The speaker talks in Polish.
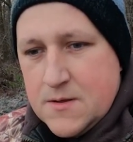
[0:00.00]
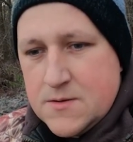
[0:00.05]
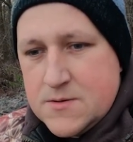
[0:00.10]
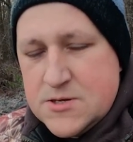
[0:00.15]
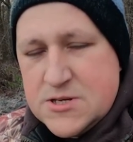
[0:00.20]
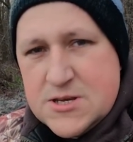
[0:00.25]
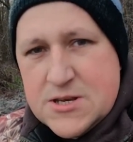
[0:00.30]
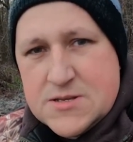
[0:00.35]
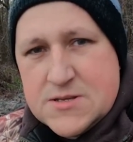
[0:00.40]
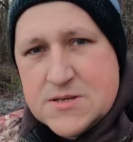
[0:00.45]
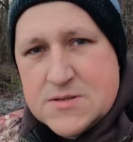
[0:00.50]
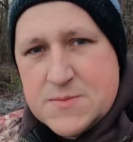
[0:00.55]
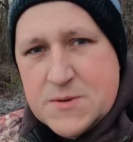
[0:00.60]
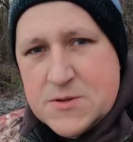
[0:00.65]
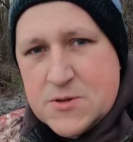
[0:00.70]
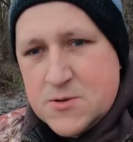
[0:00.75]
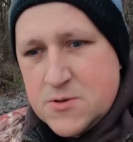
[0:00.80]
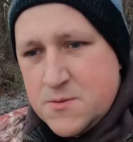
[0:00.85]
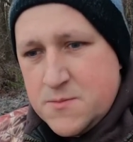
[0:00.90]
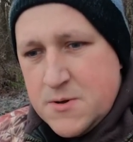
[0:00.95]
E, dzisiaj jestem z
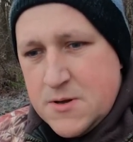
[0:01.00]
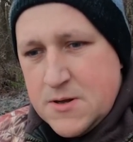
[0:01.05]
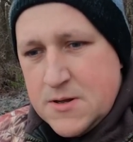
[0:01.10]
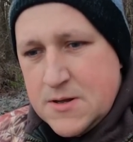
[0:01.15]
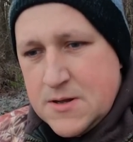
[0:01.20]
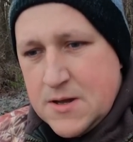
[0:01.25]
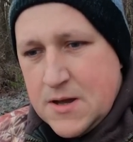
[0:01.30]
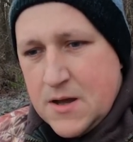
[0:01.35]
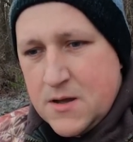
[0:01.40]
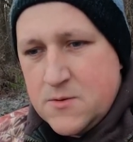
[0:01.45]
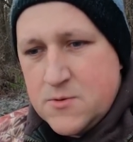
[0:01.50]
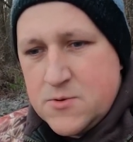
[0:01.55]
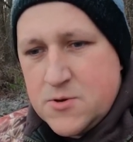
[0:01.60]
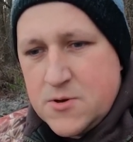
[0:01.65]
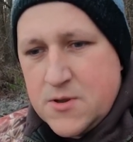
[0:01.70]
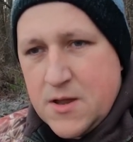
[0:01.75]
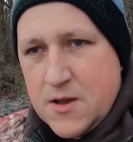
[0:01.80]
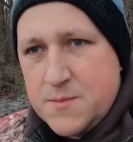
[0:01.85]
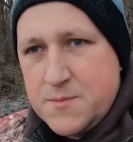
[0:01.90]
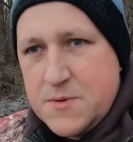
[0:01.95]
metodą, a
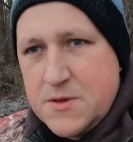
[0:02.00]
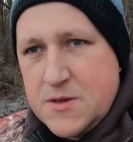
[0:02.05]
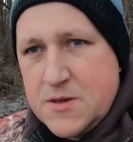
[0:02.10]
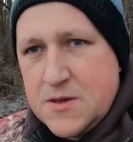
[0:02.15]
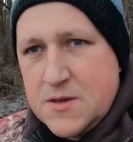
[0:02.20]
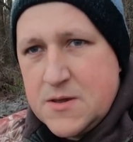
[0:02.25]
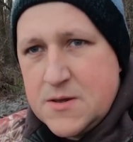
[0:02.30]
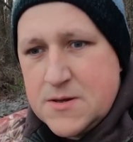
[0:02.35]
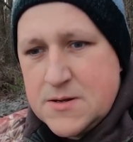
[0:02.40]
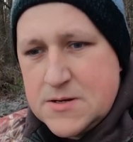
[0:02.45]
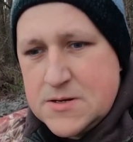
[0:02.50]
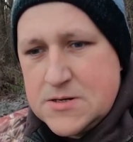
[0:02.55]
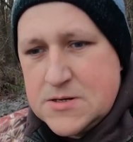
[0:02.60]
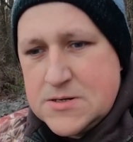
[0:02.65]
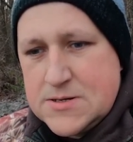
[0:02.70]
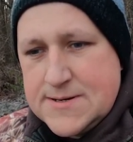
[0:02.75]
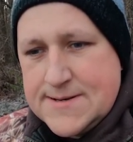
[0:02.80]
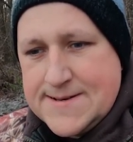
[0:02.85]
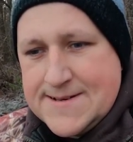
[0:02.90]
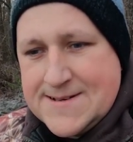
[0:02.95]
jutro jak mi
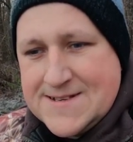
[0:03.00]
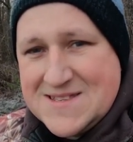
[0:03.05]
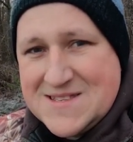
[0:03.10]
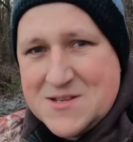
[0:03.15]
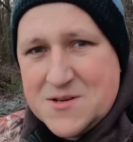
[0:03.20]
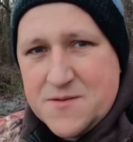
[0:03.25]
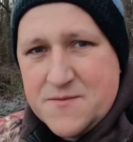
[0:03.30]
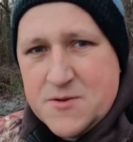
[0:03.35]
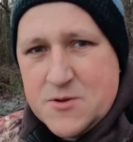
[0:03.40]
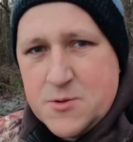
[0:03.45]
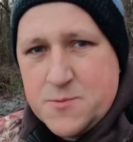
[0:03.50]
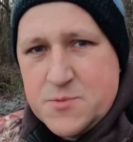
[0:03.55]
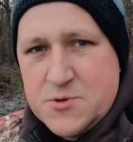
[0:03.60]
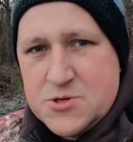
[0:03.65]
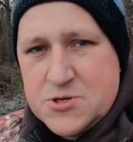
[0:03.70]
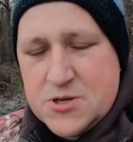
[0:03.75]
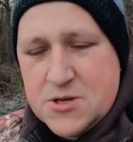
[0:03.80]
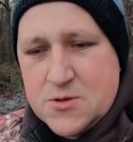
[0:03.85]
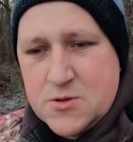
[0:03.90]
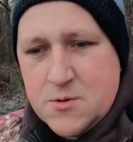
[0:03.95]
zdrowie
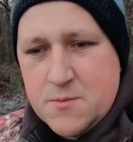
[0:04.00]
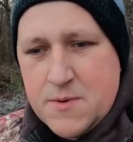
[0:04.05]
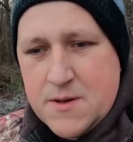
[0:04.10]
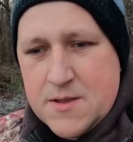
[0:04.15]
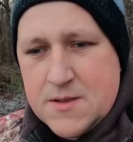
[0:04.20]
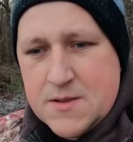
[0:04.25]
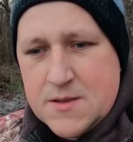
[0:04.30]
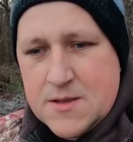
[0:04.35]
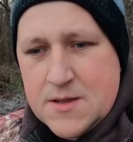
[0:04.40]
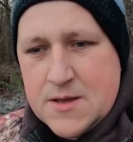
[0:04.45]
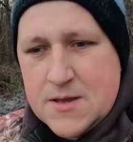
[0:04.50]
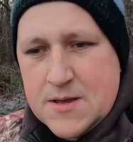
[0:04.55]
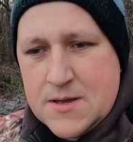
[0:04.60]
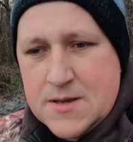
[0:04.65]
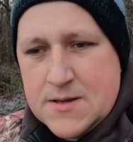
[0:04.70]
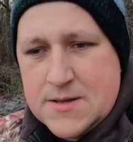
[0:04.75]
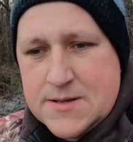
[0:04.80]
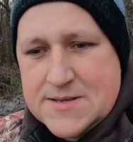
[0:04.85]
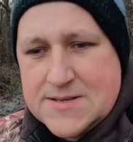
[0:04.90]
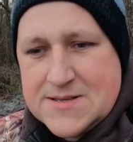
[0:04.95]
dopisze, to
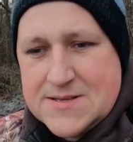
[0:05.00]
będę...